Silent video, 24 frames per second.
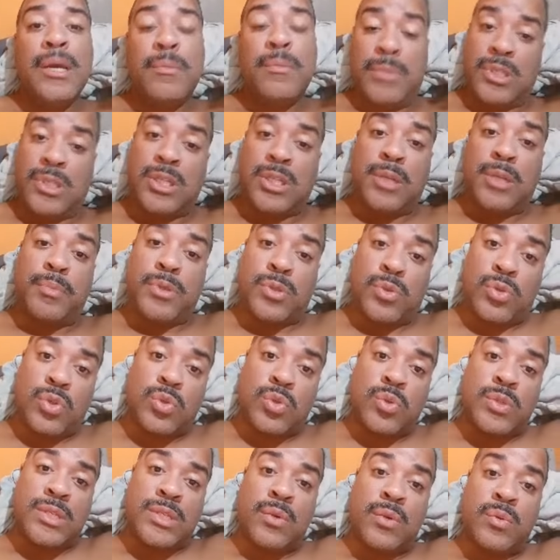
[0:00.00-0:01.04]
Mas tem pessoas
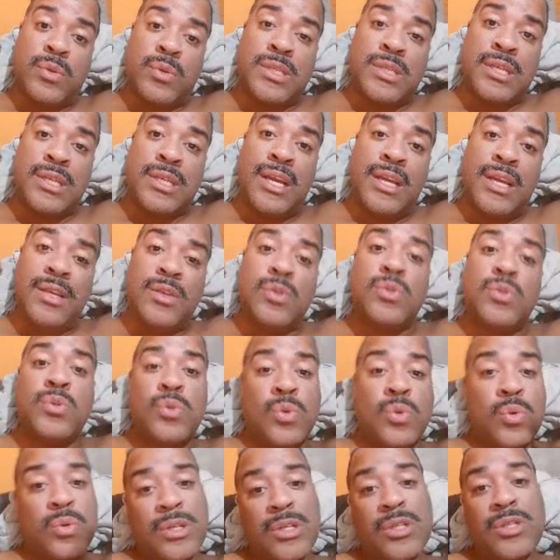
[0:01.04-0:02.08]
que conseguem conciliar
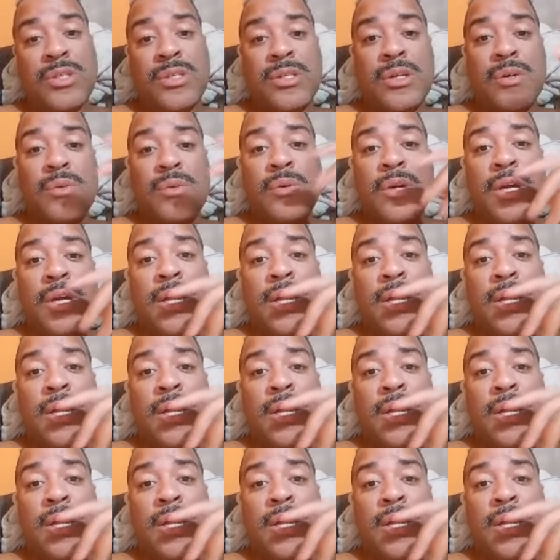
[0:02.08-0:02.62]
isso e outras não.